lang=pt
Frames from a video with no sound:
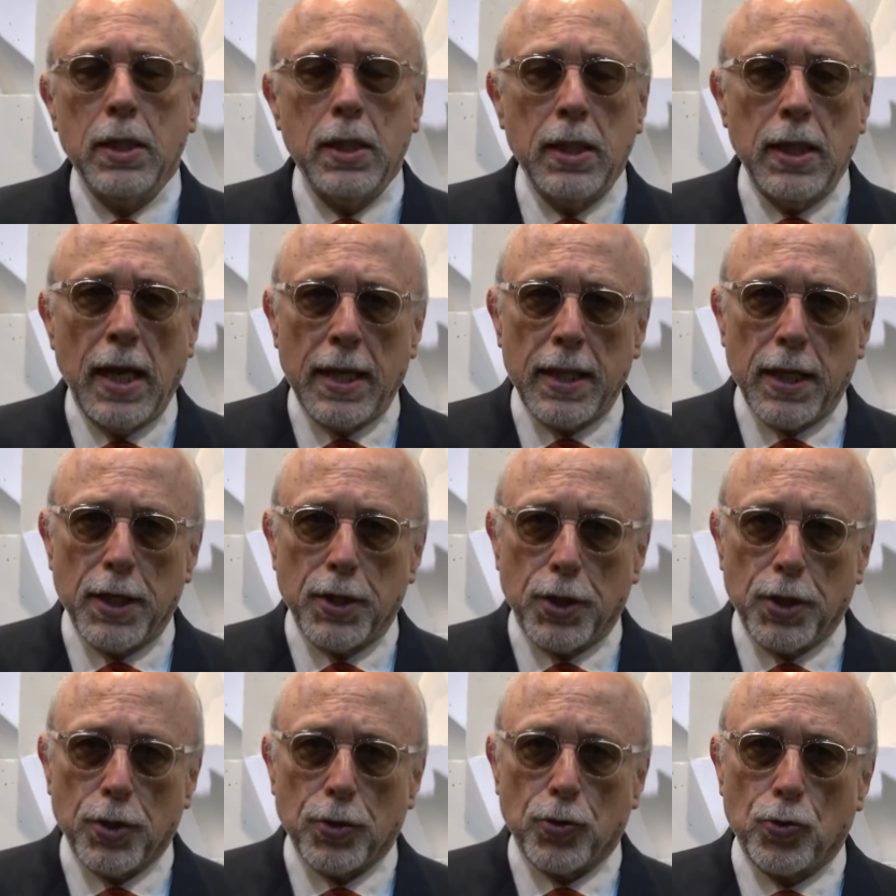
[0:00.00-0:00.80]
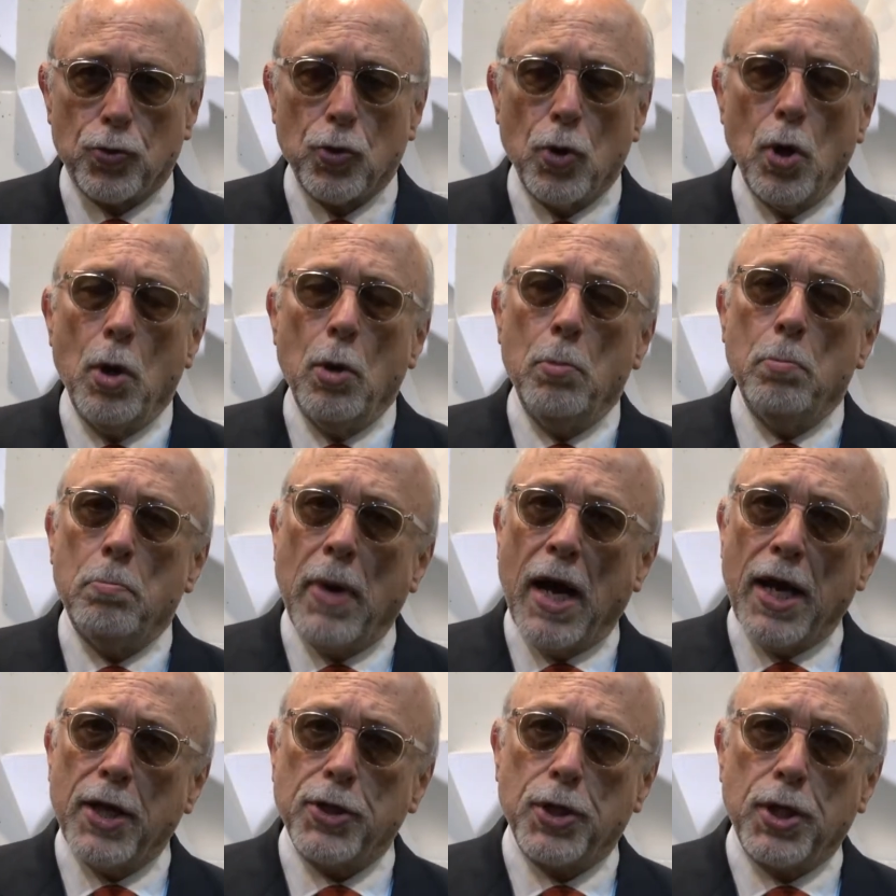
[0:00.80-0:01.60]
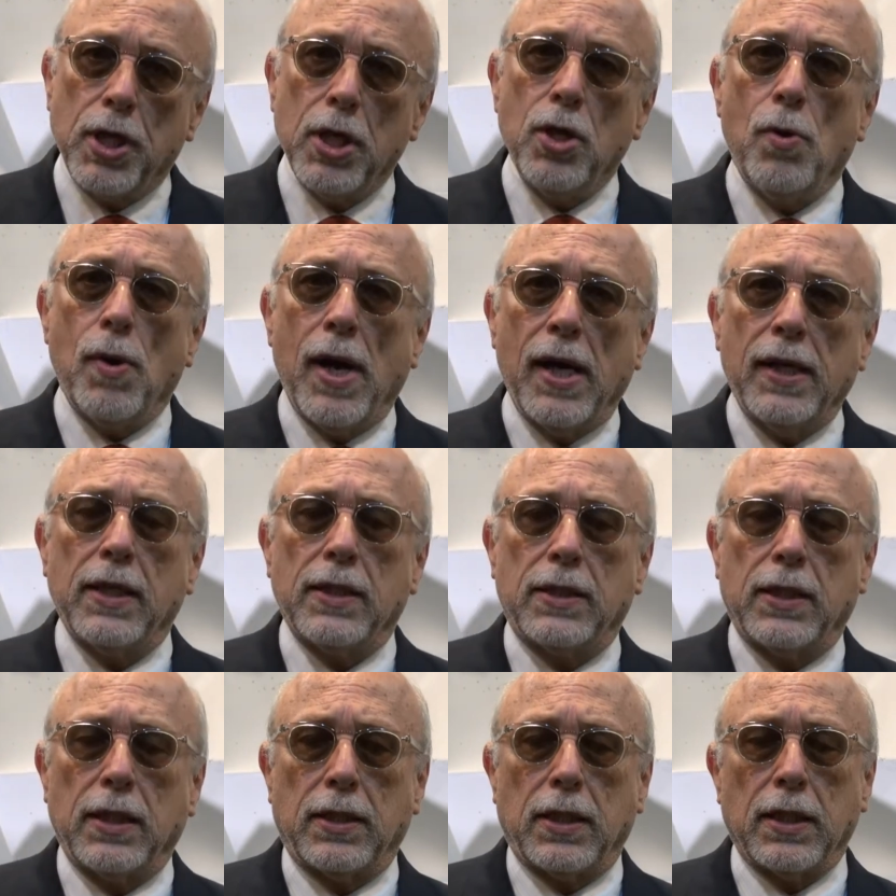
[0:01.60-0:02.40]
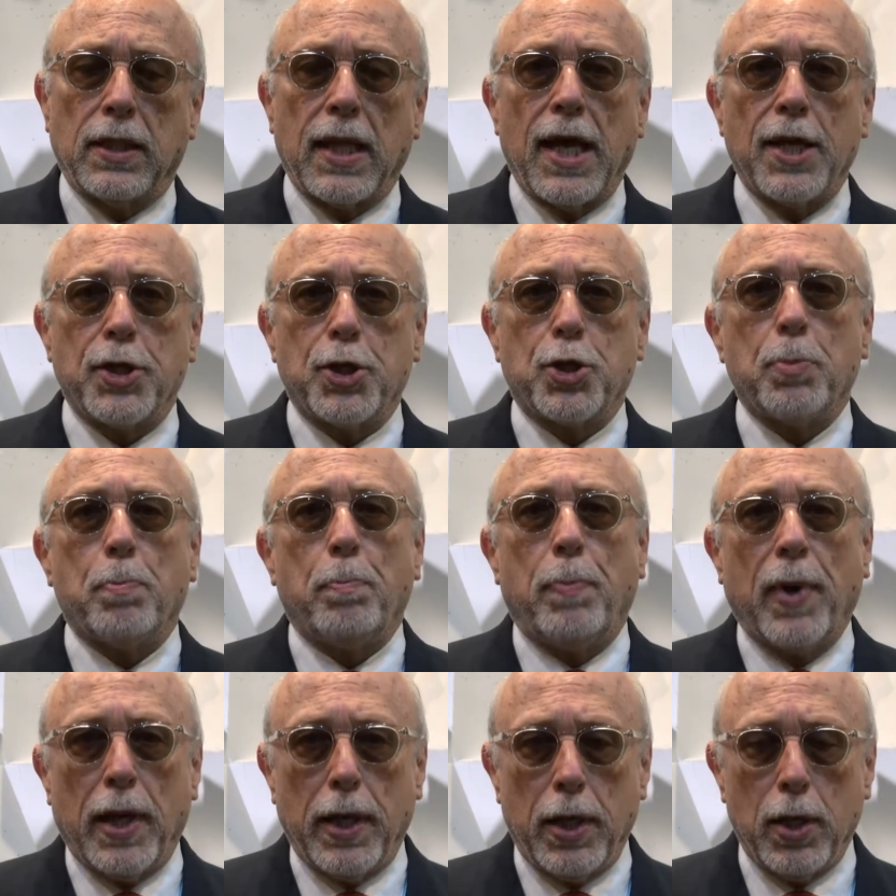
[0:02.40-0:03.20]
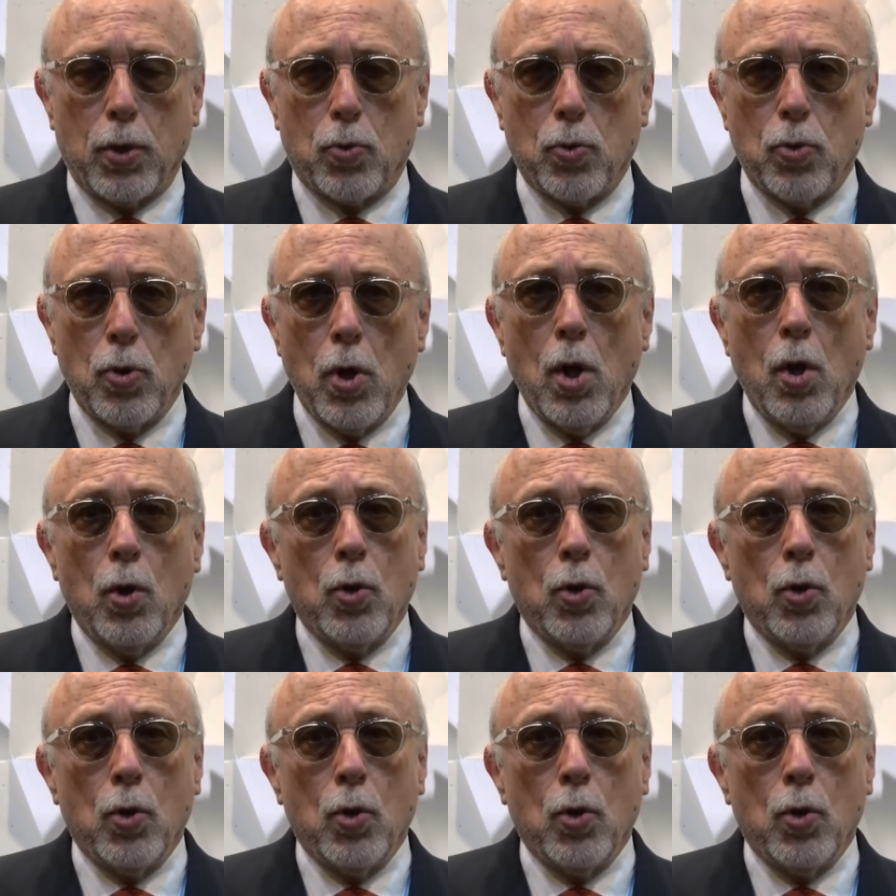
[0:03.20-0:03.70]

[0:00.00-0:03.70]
Nada disso mas que não há necessidade de pânico.